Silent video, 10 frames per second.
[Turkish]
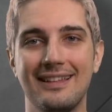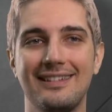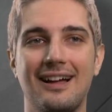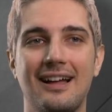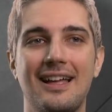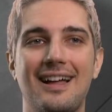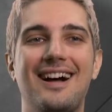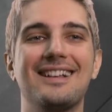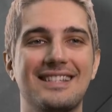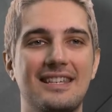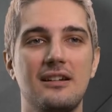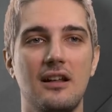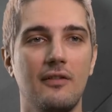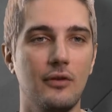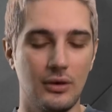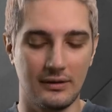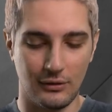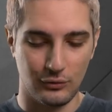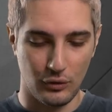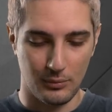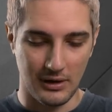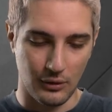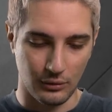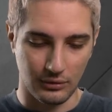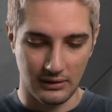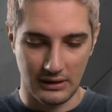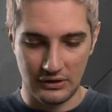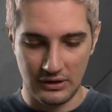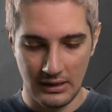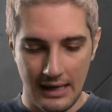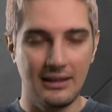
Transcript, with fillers: daha az kirli hava üreten otomobiller oldukları için.